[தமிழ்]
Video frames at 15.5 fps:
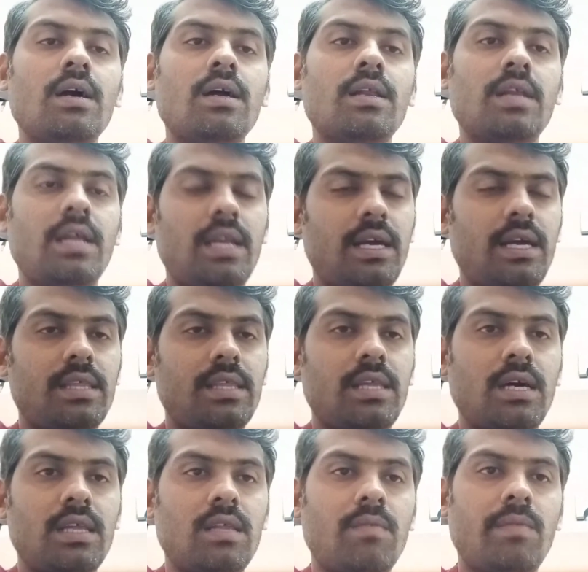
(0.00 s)
நிலைக்கு
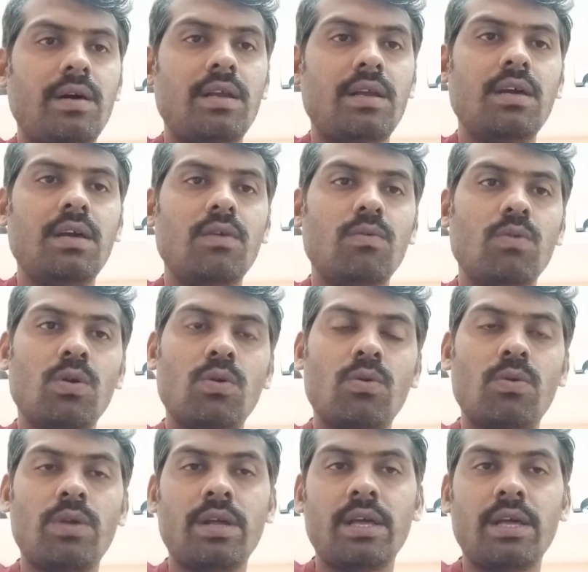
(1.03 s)
தகுந்த மாதிரி
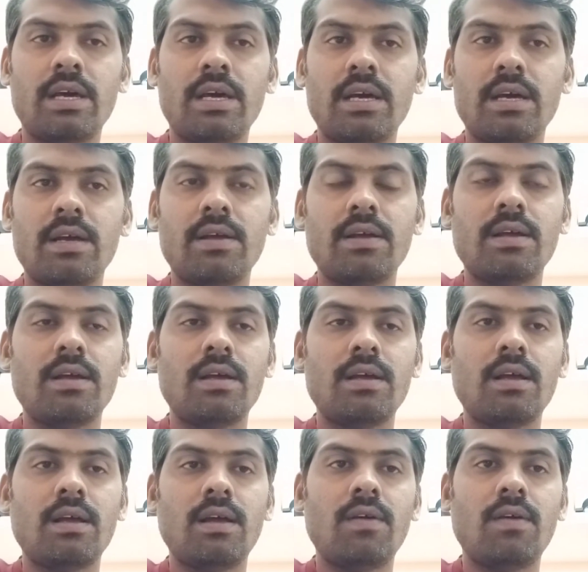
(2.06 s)
ஒருவருடைய
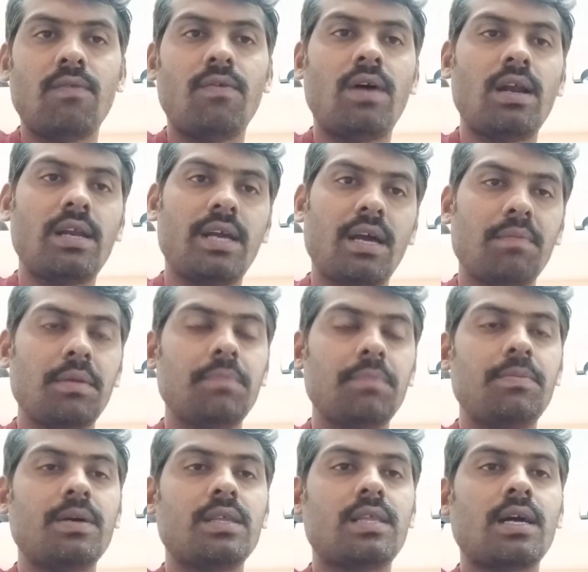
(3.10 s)
வாழ்க்கை
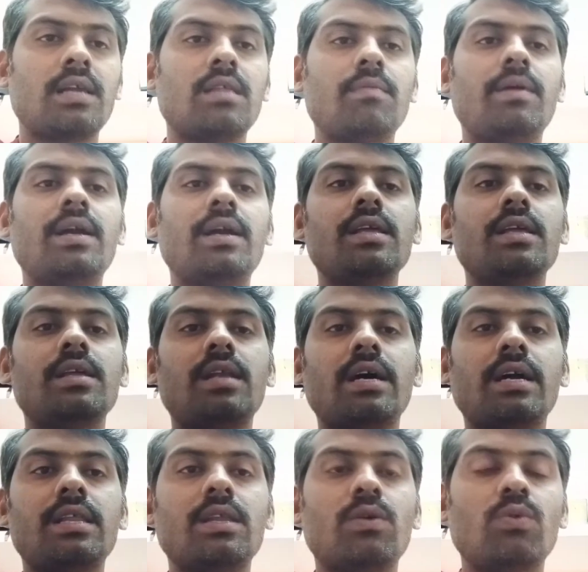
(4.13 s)
அமைப்புக்கு தகுந்த மாதிரி இதை
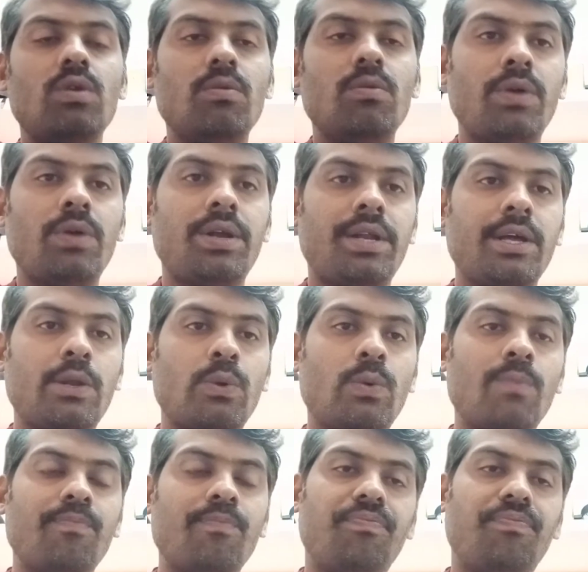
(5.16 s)
நகர்த்தி கொண்டு போய்கிட்டே
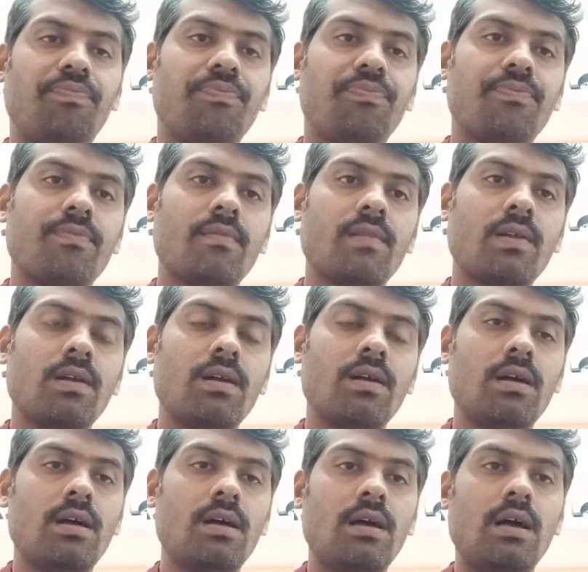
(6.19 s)
இருக்கும்
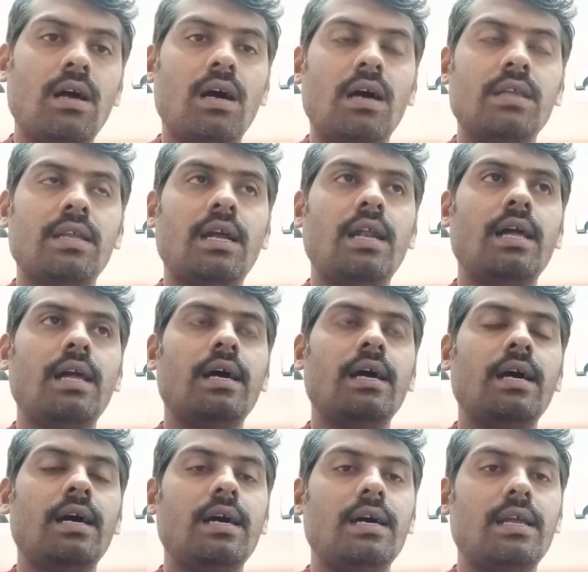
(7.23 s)
அதனால்
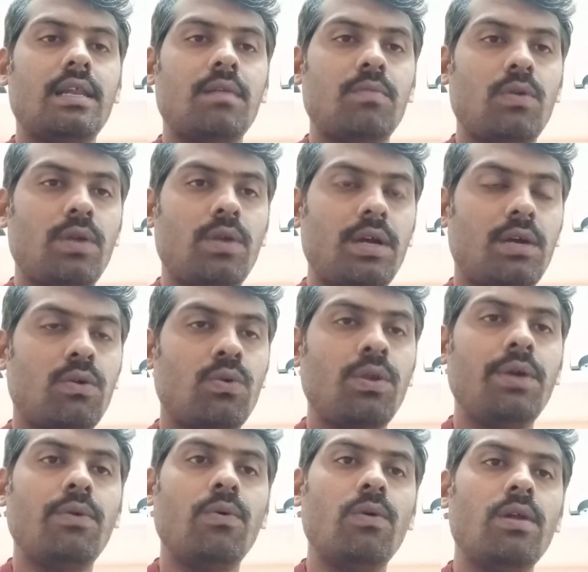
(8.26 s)
நம்மளுடைய
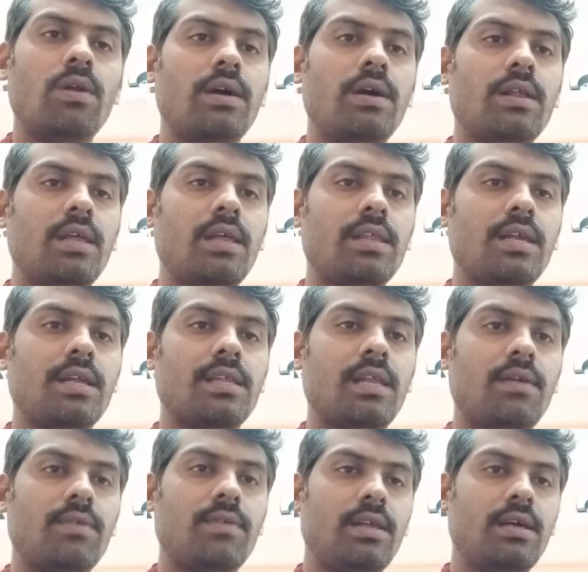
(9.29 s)
குறிக்கோளுங்கிறது அந்த
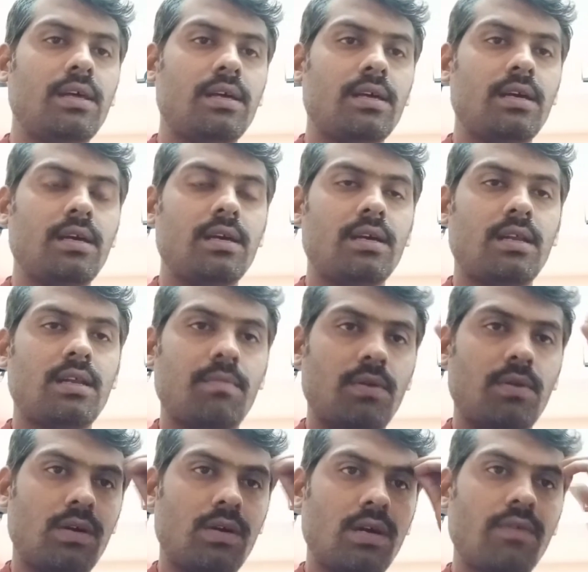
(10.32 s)
இடத்துல வந்து
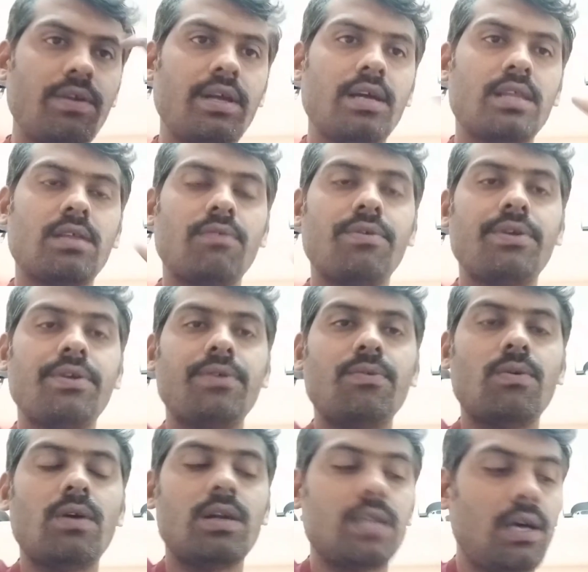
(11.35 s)
நம்ம கவனிக்க
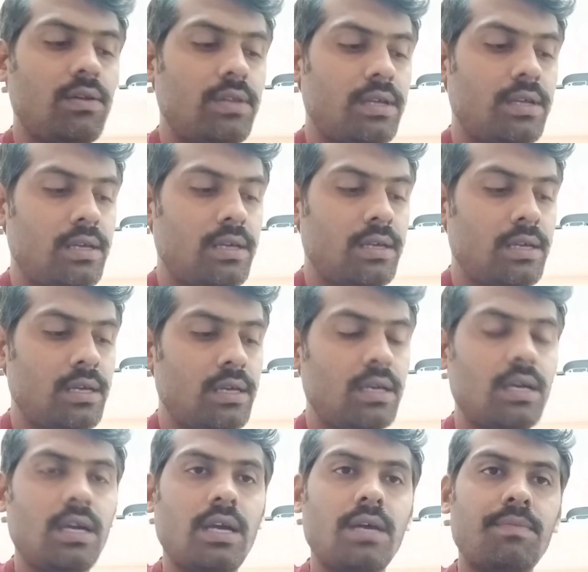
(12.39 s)
தவறிடுவோம் அதாவது
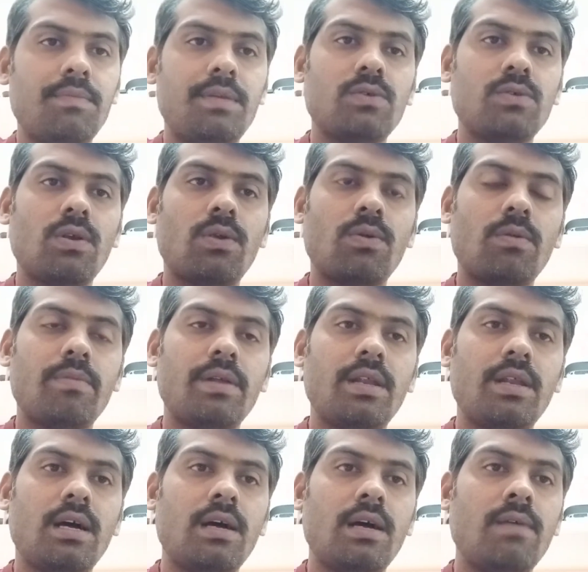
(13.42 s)
எப்படி சொல்லணும் அப்படின்னா